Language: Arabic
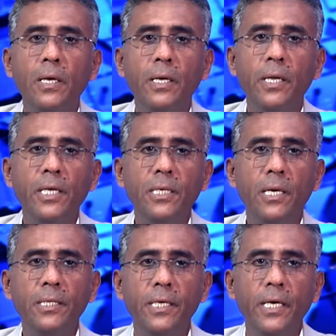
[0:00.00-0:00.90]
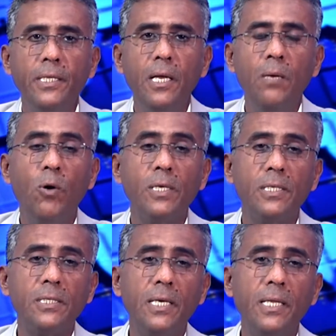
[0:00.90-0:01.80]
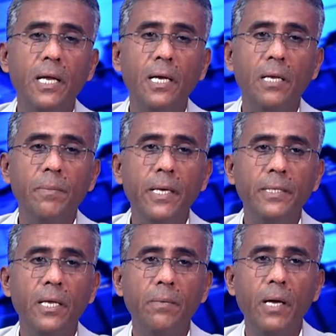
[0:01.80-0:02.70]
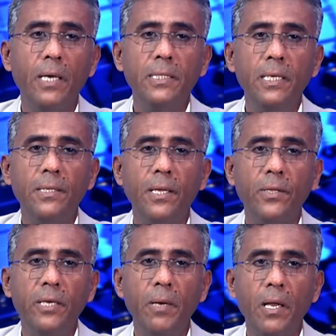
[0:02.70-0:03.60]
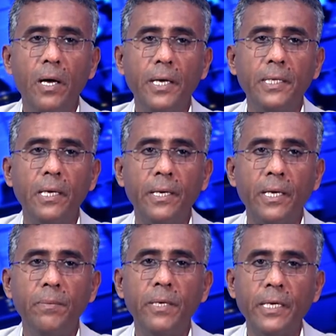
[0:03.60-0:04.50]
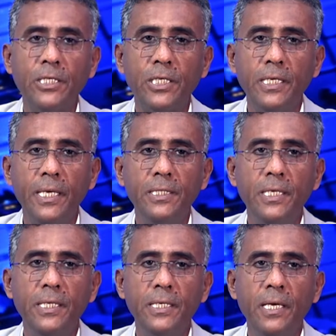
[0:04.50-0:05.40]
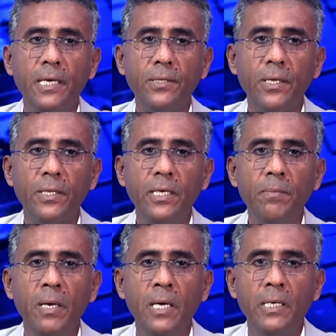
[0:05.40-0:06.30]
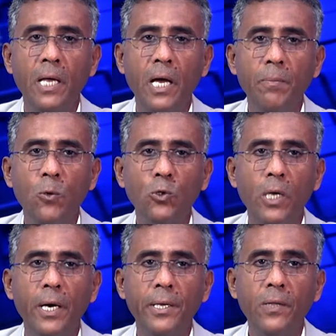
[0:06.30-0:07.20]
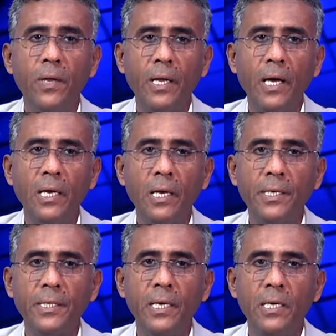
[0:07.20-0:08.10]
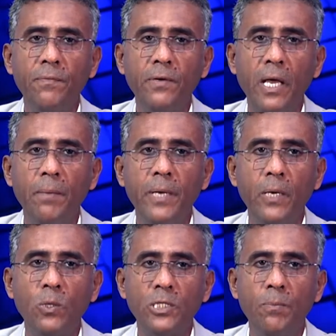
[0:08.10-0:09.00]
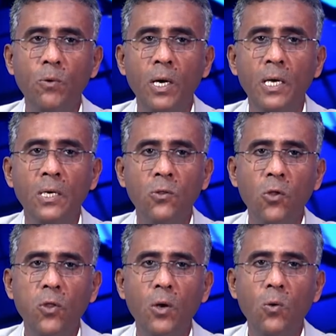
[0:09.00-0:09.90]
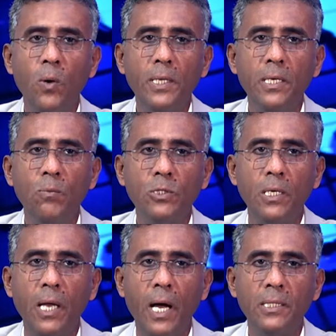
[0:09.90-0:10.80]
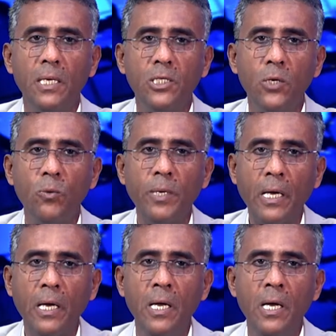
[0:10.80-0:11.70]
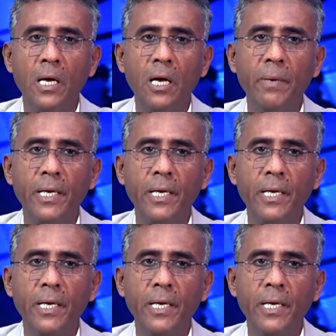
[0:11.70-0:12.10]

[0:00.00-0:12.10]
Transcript: نشرت إحدى المؤسسات الإعلامية التابعة لتنظيم القاعدة الإرهابي نشيدا جديدا للتنظيم يحمل تحريضا على القتال في أبين وشبوة ضد القوات المسلحة الجنوبية كما